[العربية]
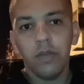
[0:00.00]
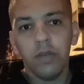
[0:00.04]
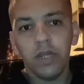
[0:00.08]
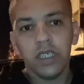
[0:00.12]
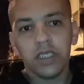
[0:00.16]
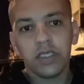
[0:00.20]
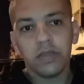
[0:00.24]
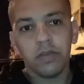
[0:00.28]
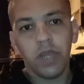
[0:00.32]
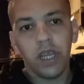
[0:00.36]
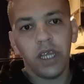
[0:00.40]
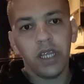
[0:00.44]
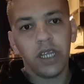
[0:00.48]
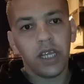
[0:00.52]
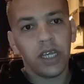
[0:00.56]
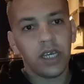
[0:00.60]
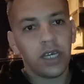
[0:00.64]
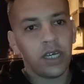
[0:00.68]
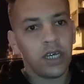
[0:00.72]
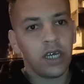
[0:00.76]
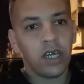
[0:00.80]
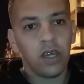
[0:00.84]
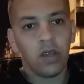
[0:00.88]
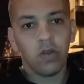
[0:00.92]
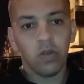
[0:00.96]
ملي
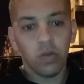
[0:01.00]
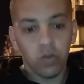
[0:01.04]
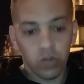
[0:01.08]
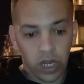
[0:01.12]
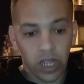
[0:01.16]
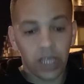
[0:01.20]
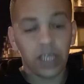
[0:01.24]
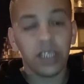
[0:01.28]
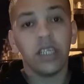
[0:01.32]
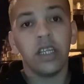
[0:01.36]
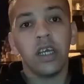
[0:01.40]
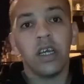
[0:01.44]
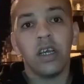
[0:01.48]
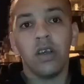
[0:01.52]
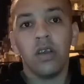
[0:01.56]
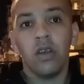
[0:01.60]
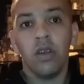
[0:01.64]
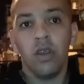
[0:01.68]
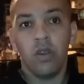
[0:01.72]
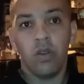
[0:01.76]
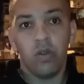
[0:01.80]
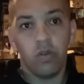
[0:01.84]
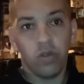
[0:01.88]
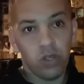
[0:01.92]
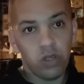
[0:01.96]
سمعنا وكان
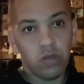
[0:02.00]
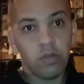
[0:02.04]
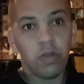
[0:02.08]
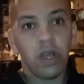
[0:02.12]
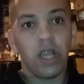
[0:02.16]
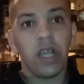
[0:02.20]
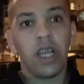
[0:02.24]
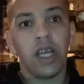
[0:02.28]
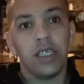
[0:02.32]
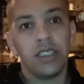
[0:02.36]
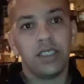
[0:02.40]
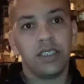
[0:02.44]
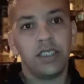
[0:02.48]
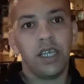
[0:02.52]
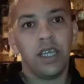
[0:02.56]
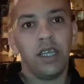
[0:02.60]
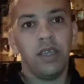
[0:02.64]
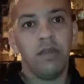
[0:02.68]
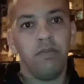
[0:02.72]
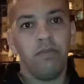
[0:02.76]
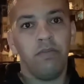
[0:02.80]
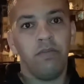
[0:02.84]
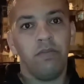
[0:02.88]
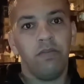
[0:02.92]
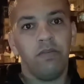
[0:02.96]
واليوم كان
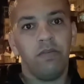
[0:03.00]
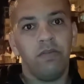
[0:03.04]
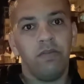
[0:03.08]
صايم